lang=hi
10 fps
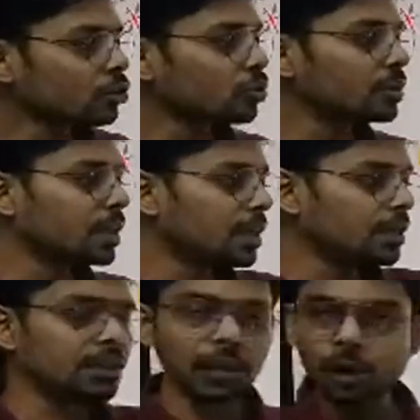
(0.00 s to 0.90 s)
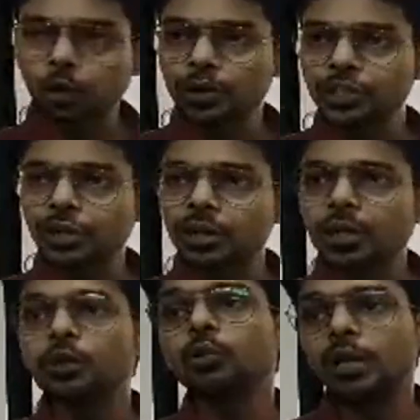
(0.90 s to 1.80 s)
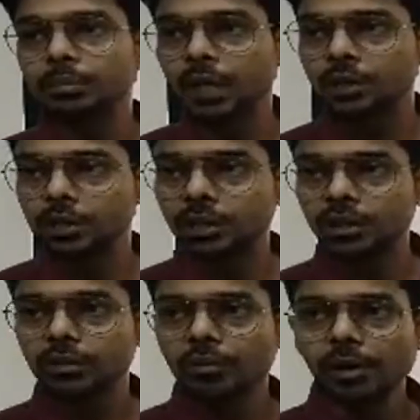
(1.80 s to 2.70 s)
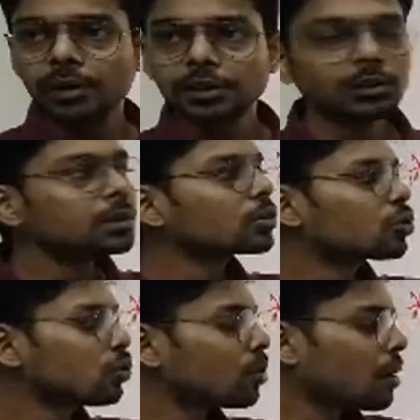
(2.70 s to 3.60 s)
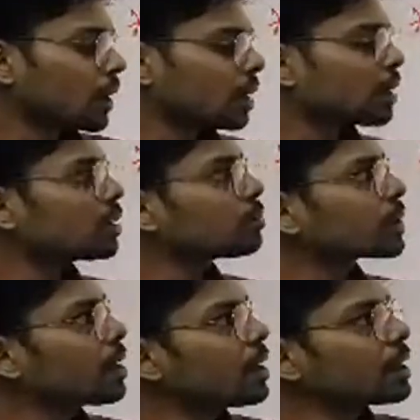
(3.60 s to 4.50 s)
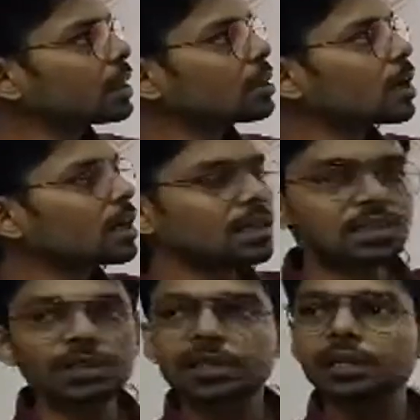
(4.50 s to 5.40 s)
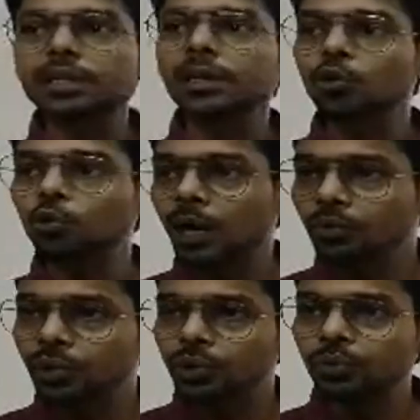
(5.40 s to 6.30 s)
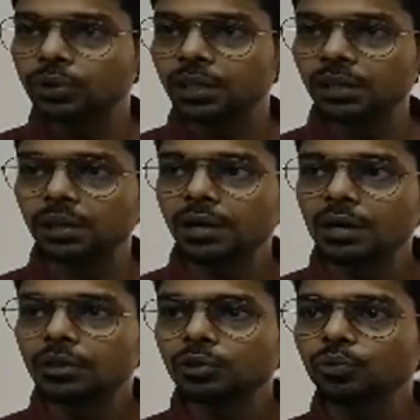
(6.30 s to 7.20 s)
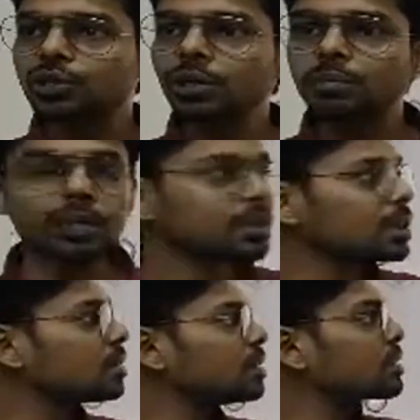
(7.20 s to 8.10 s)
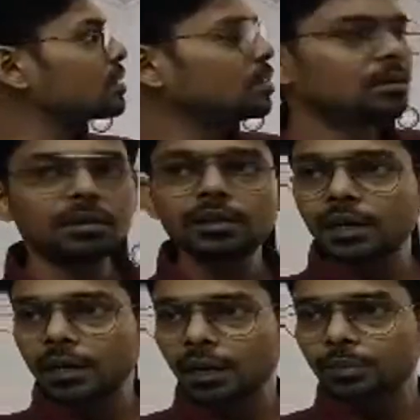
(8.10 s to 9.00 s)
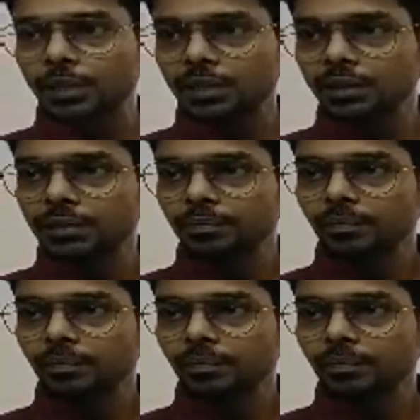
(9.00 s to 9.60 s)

तो यही येलोइश कलर यूरिन में आ जाता है तो अगर हम कहें कि हमारा एक्सक्रीटर येलो ब्राउन क्यों होता है तो उसका बेसिक रीजन डेड आरबीसी